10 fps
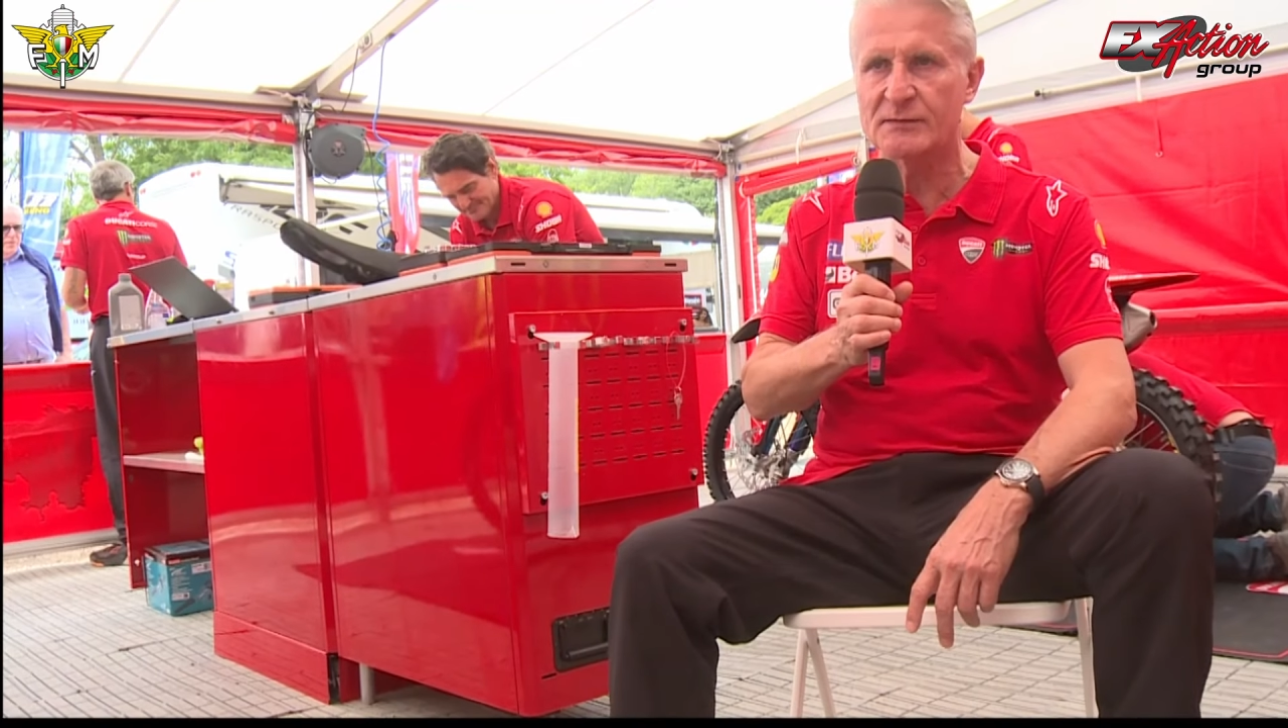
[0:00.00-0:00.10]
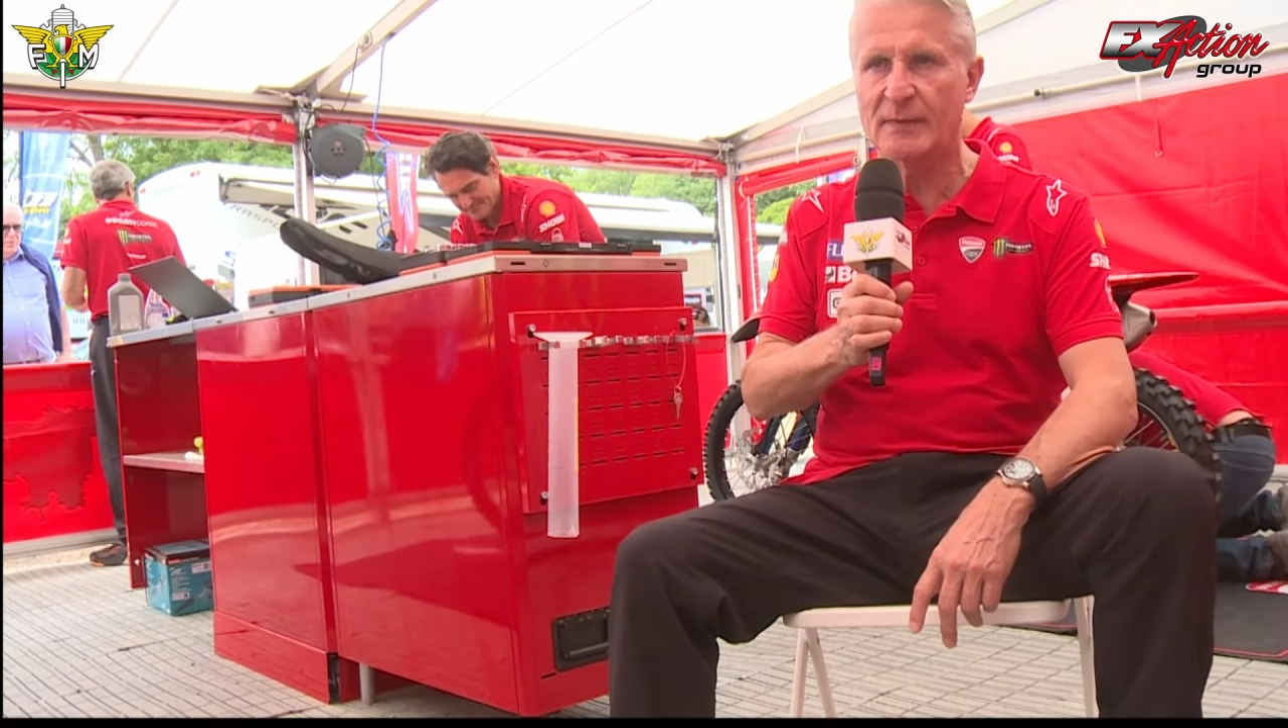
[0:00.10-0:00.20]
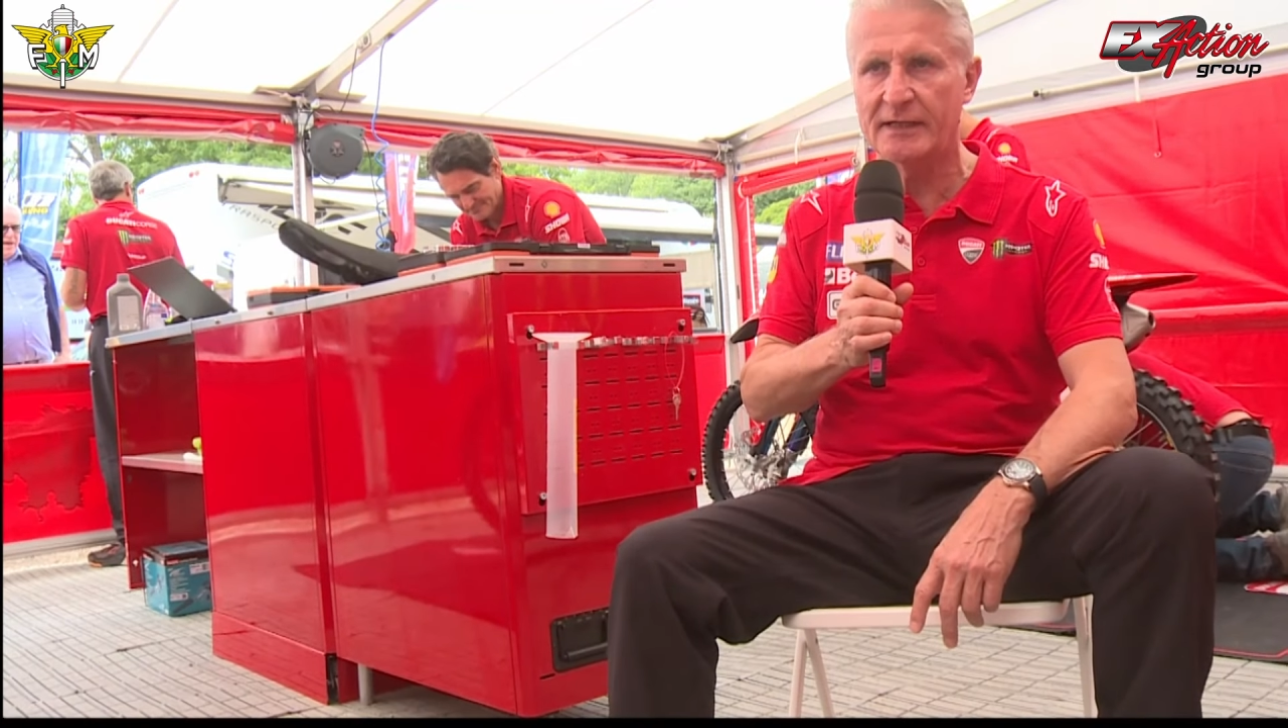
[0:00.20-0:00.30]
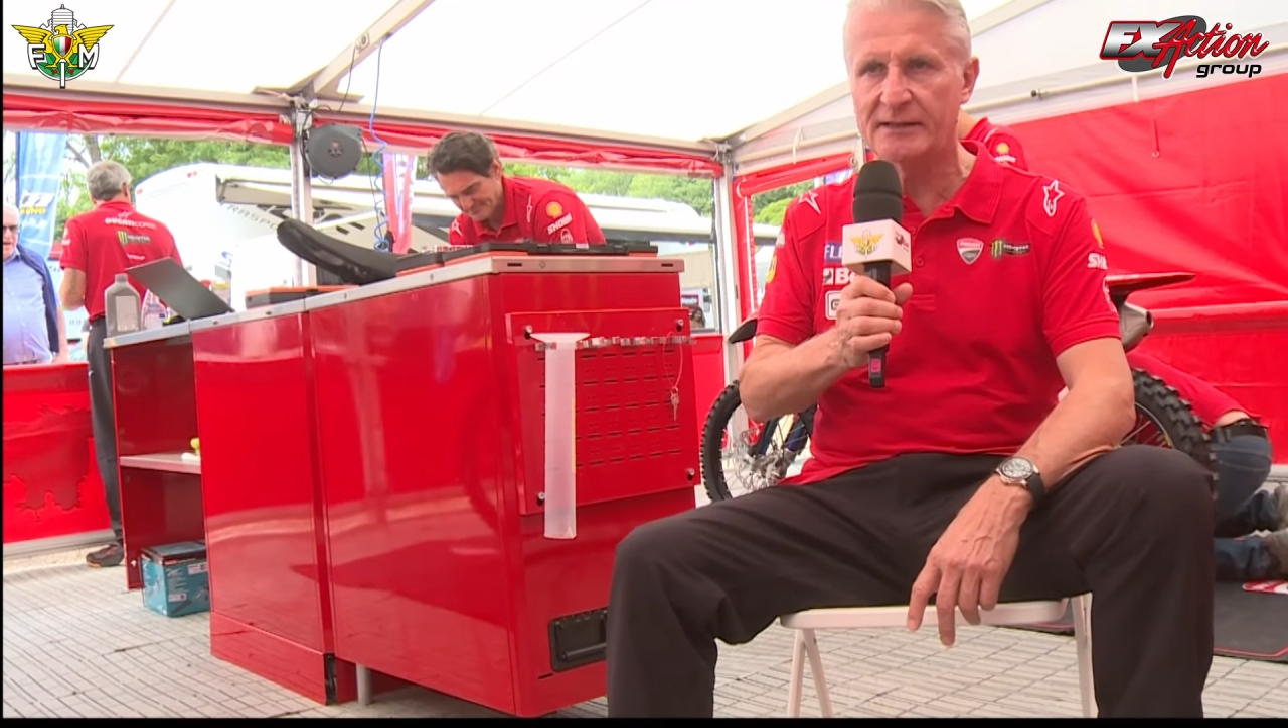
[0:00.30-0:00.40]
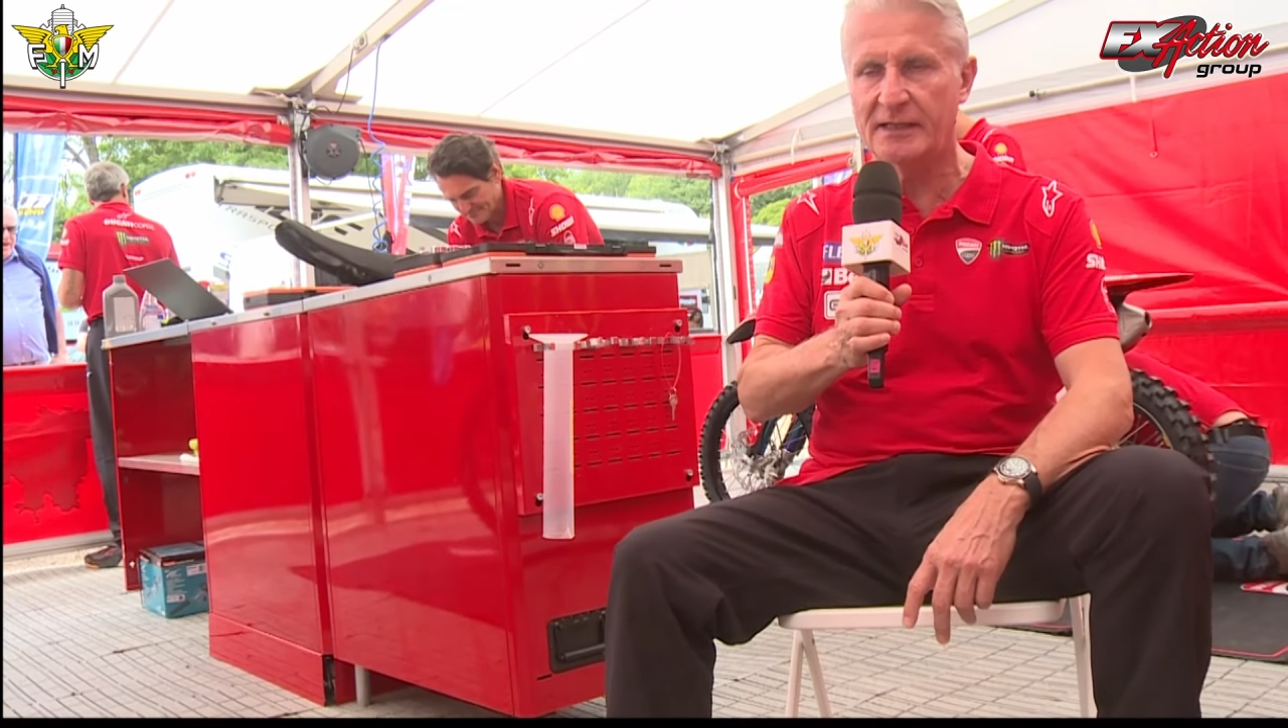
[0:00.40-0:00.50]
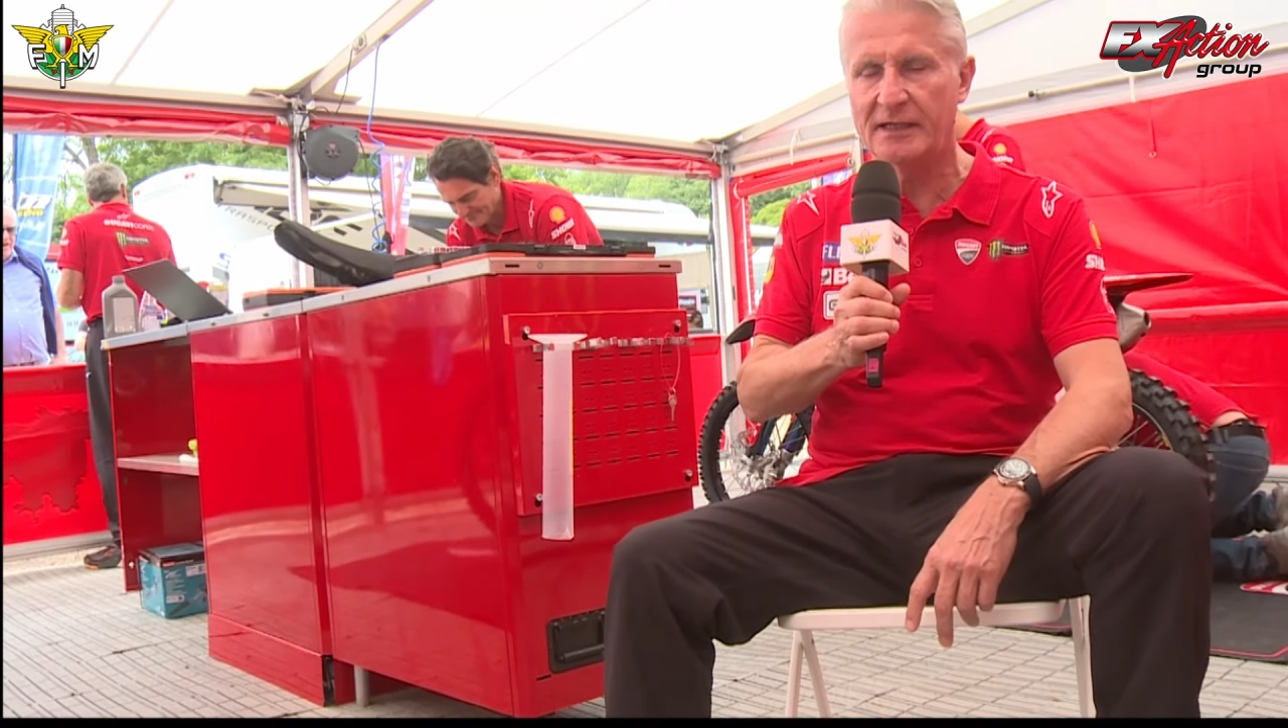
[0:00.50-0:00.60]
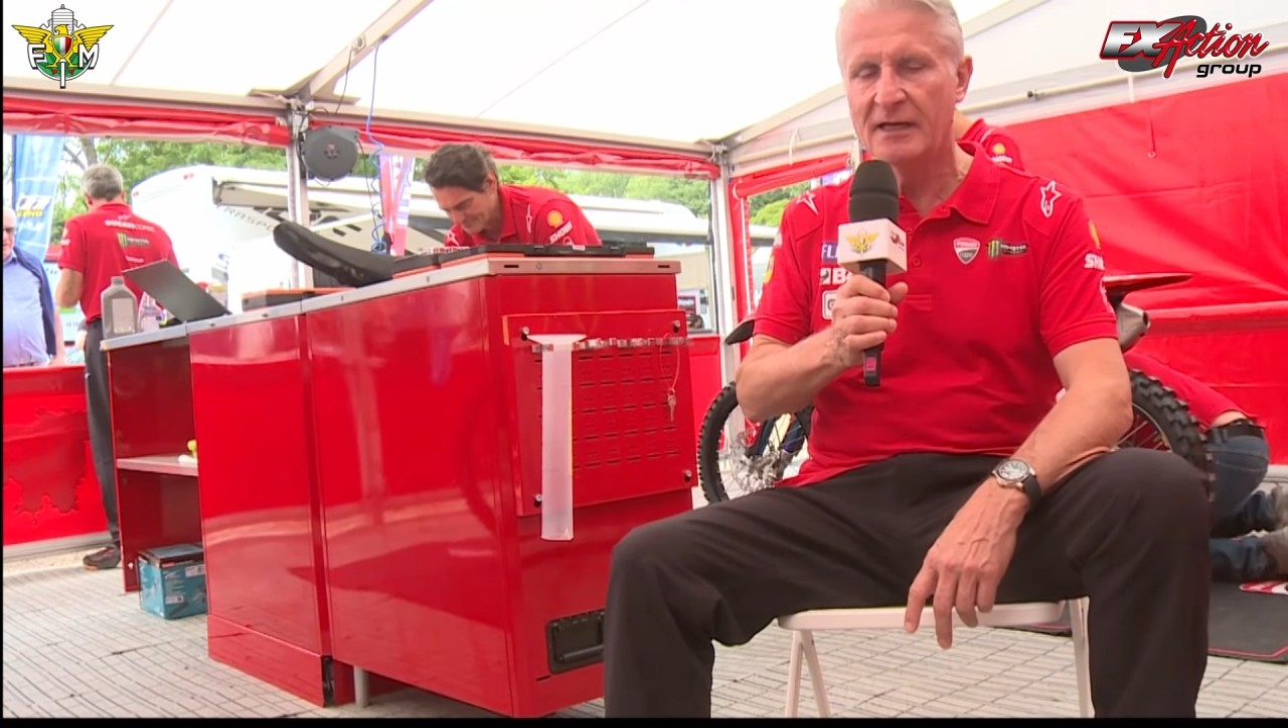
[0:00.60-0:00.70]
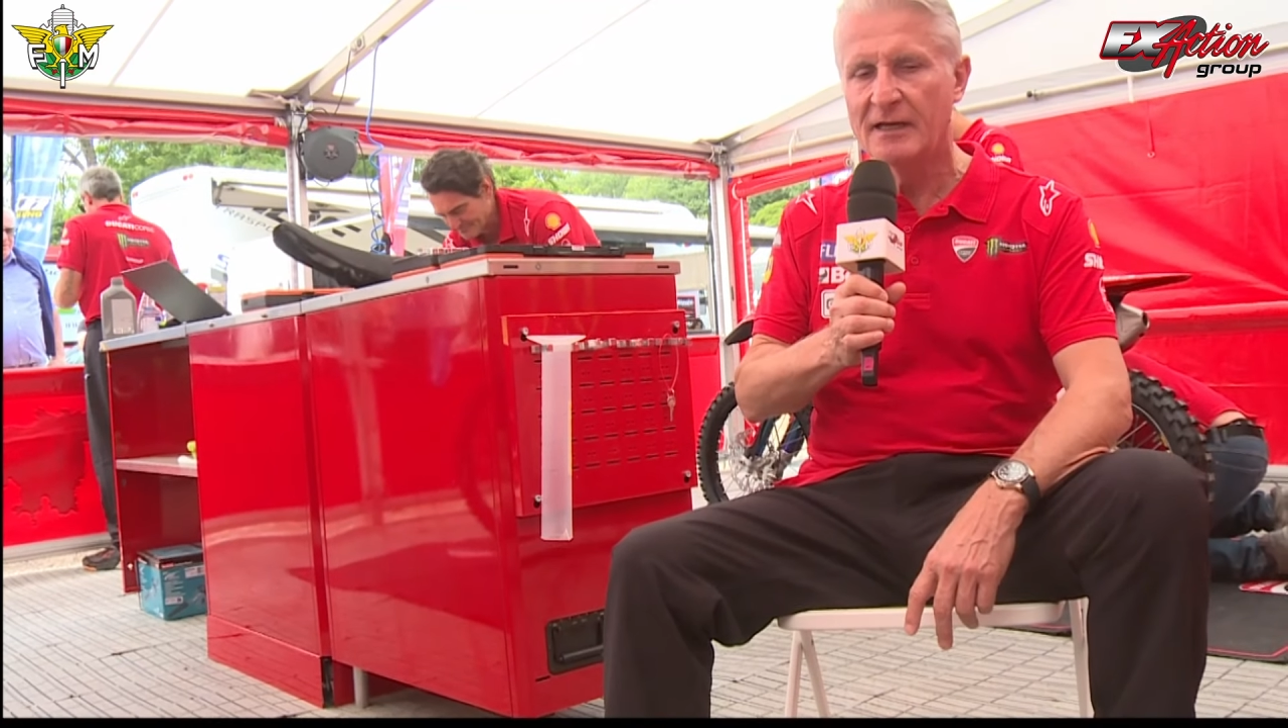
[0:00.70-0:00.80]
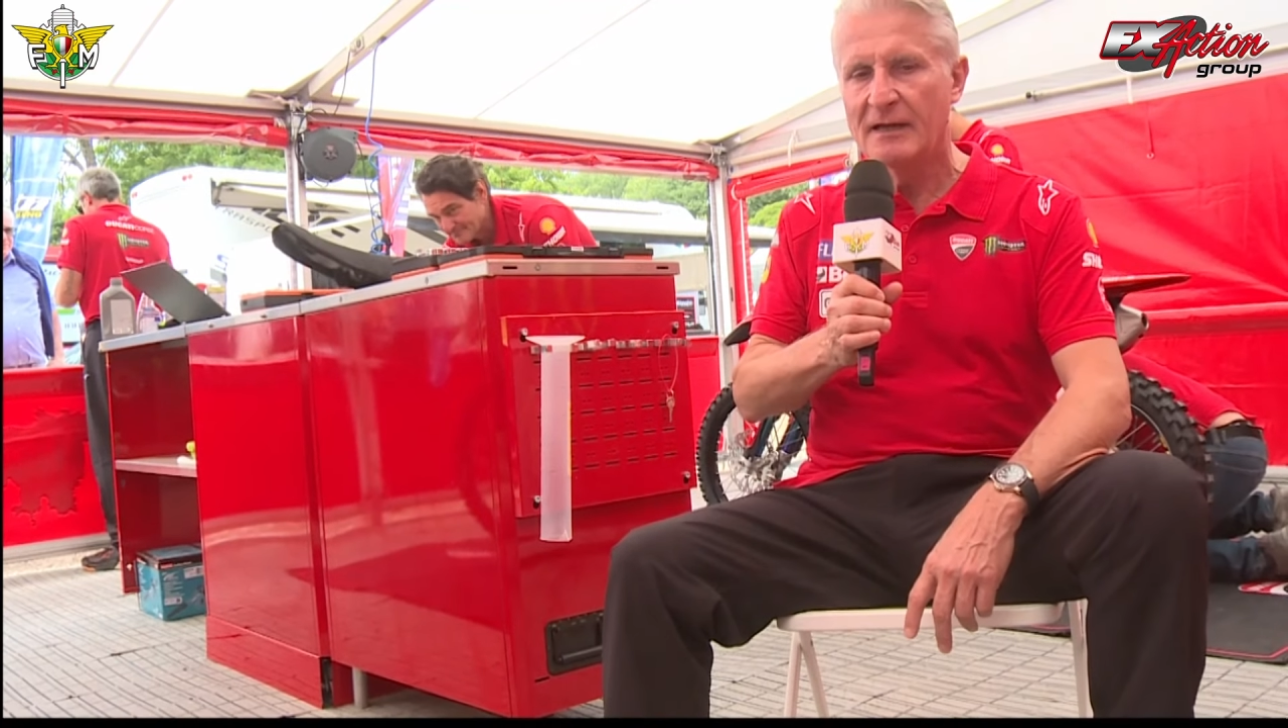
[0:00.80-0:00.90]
aspetti